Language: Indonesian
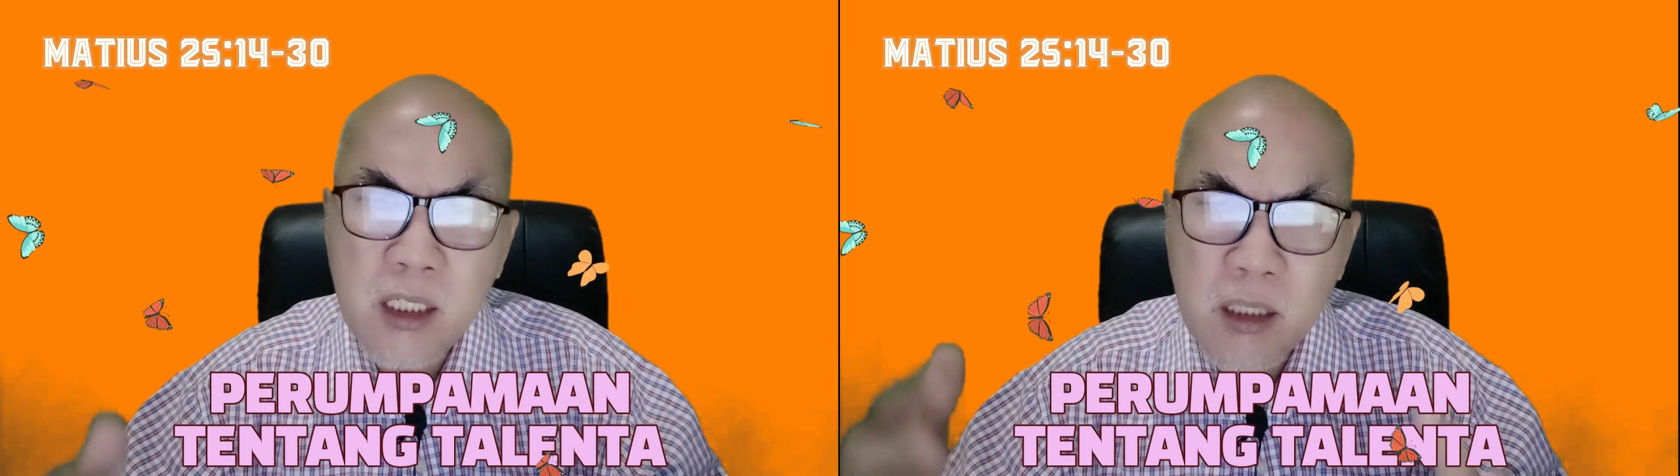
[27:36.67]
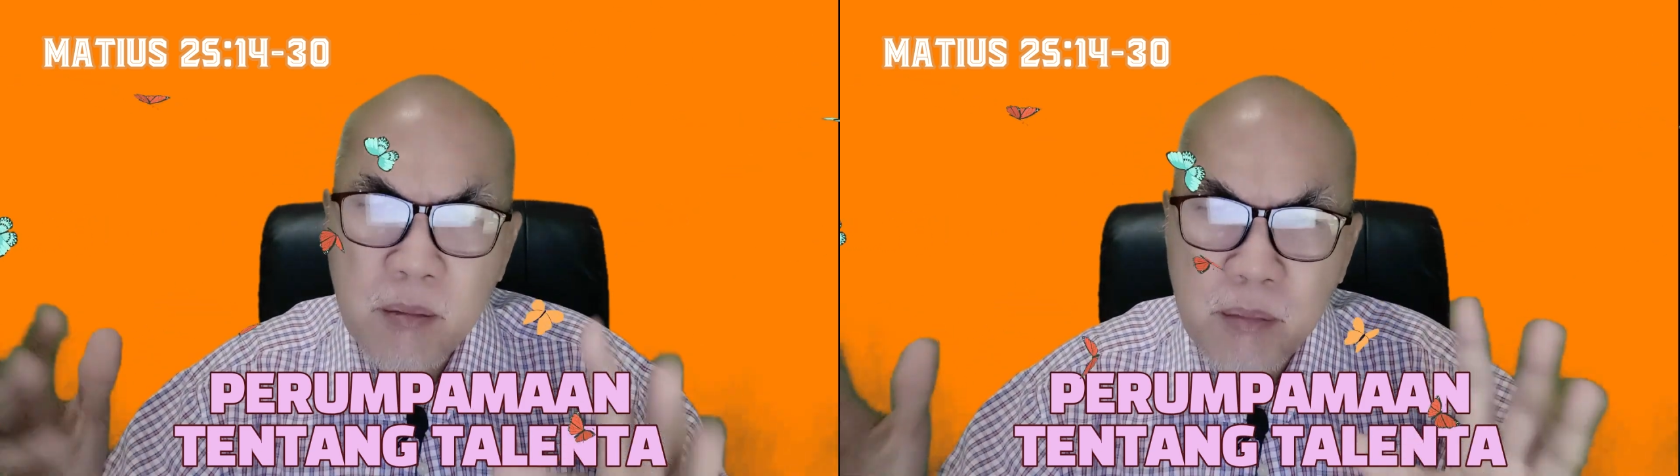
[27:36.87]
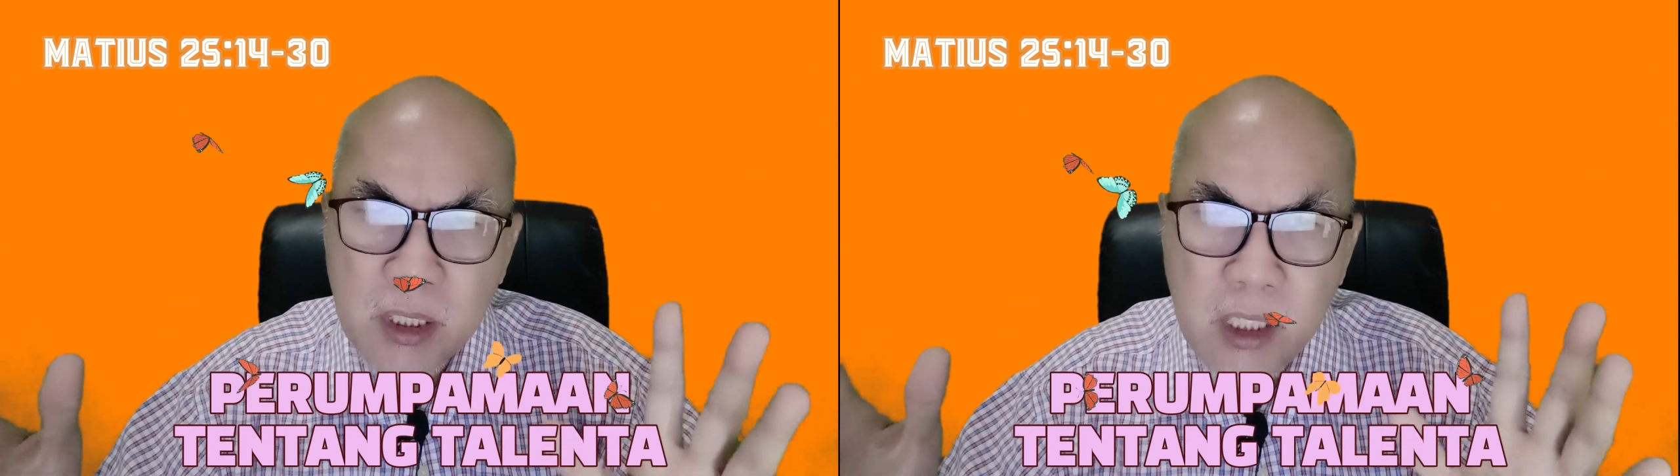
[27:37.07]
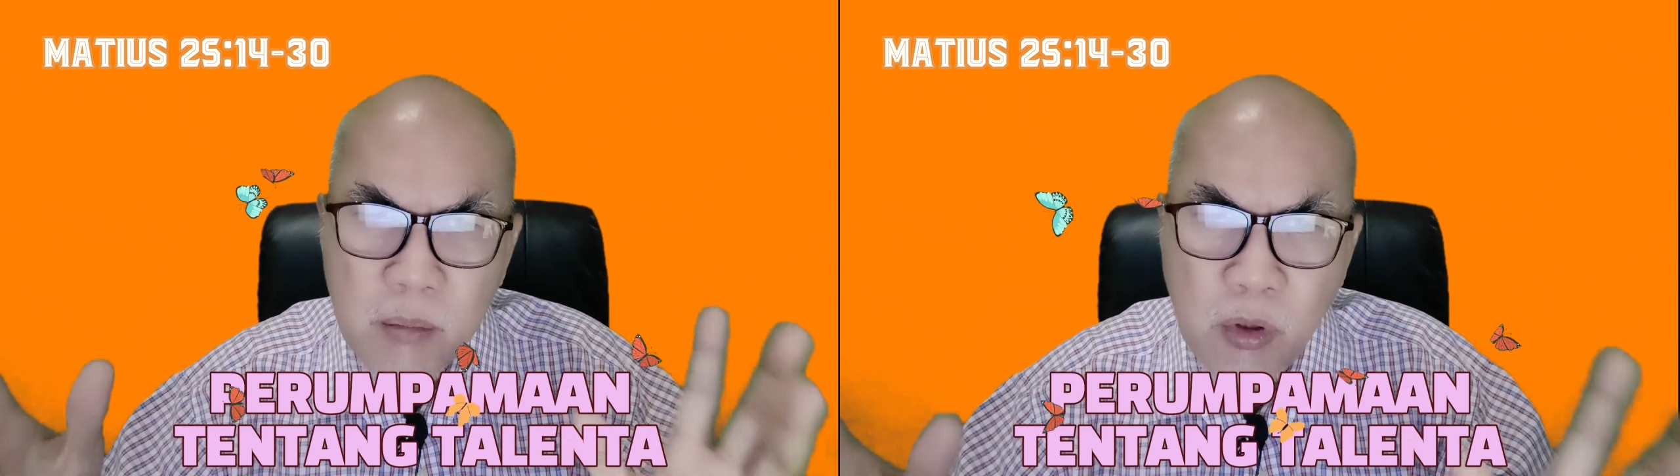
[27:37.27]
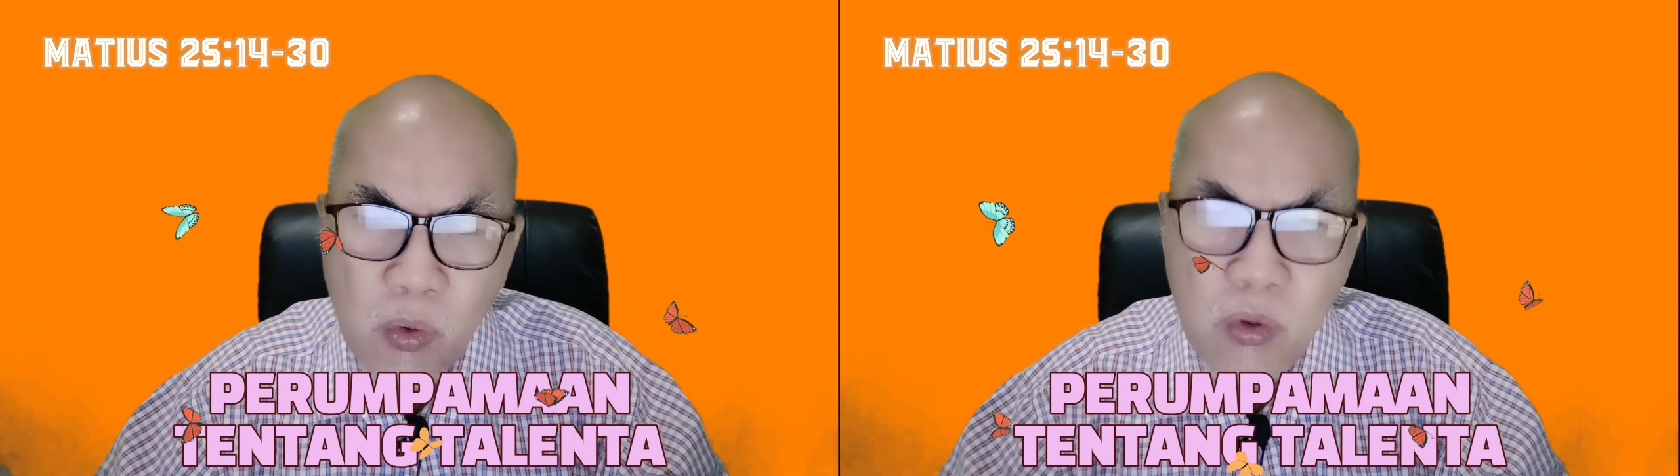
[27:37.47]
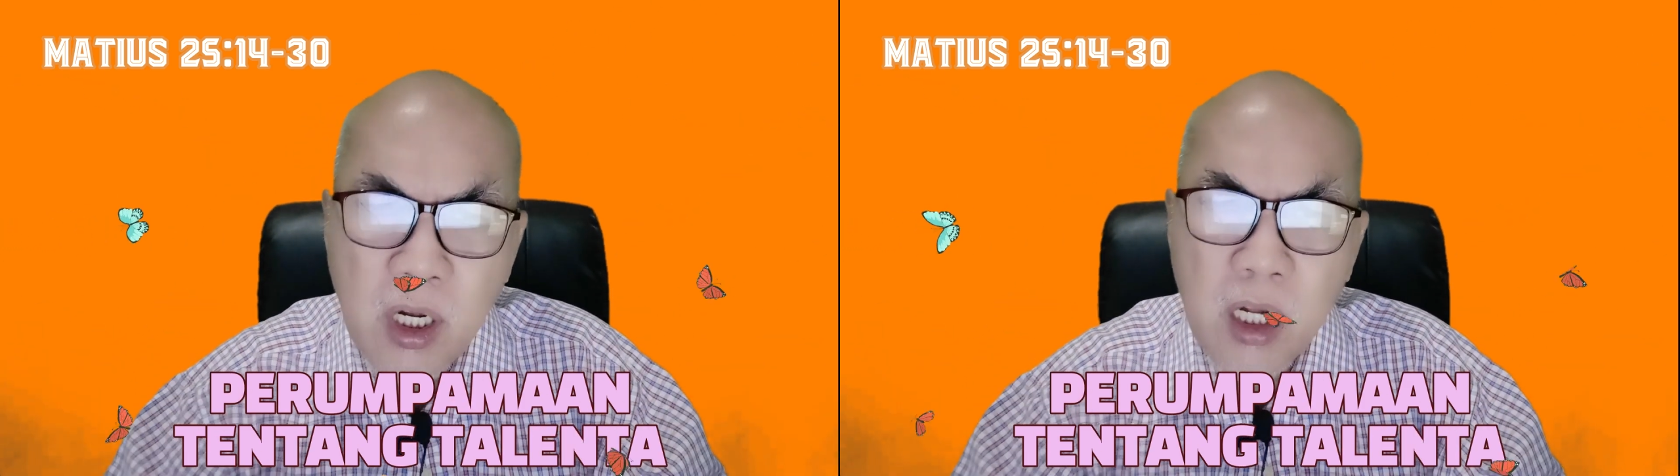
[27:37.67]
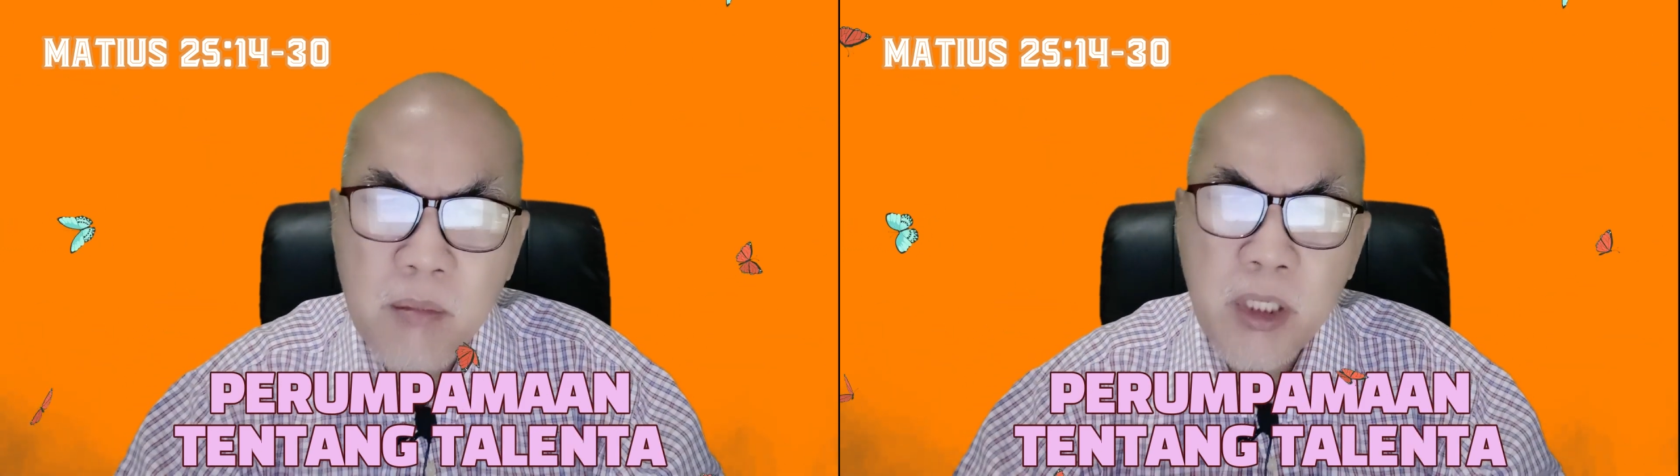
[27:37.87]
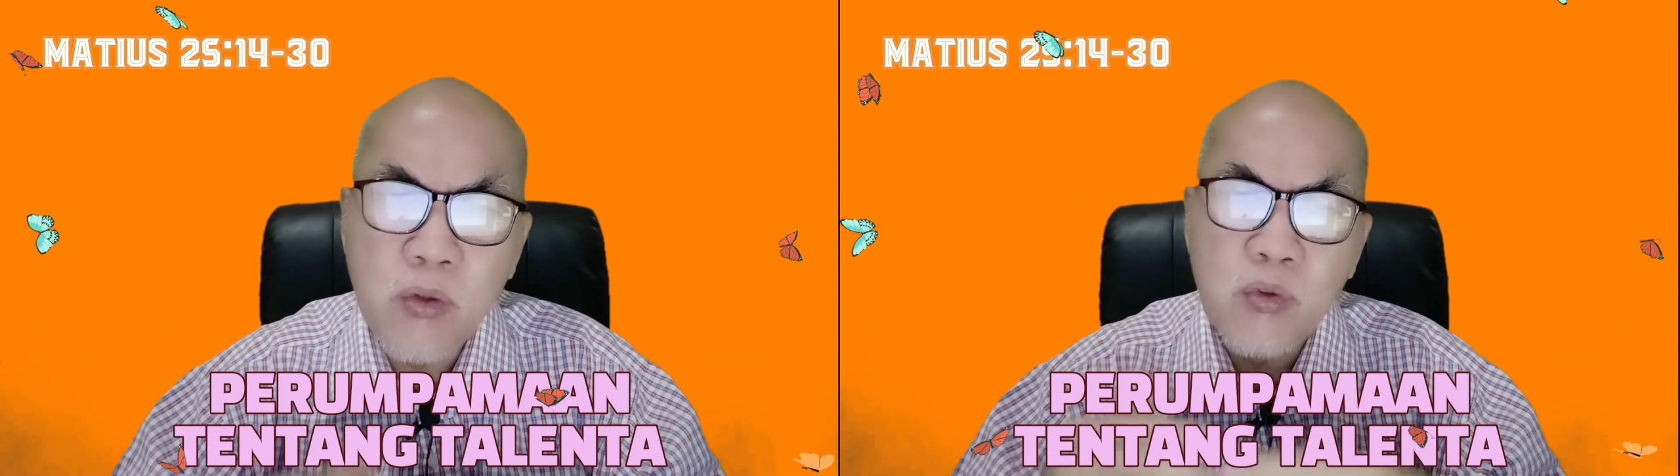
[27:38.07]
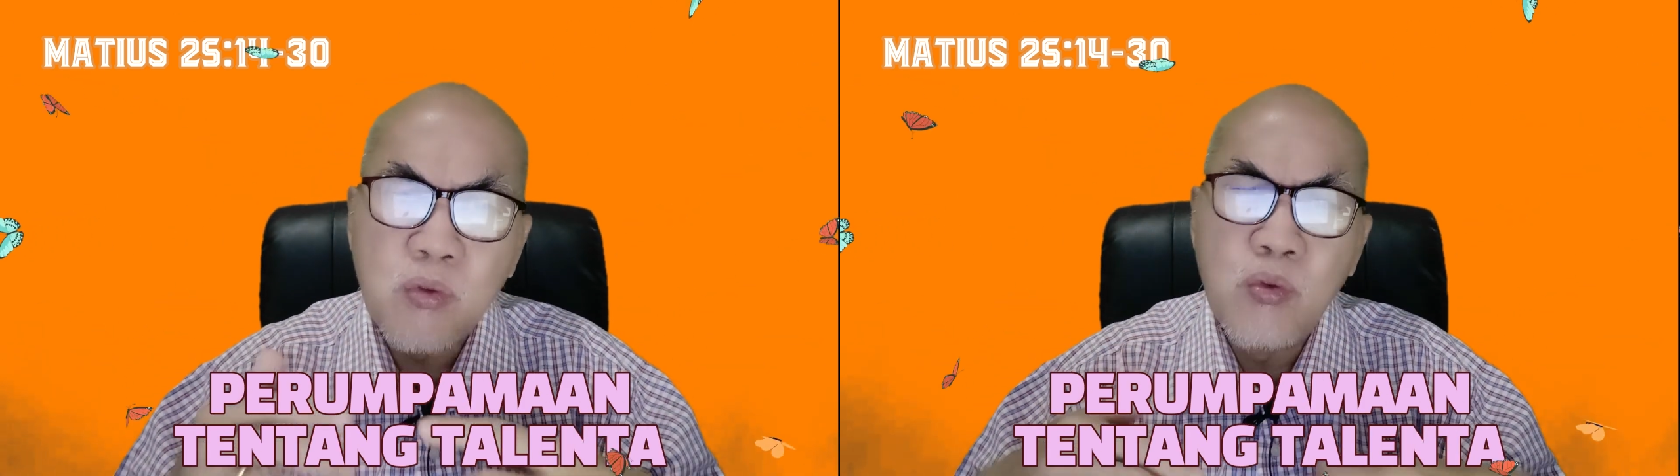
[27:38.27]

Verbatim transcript: Dan keempat, dia mengundang hamba itu untuk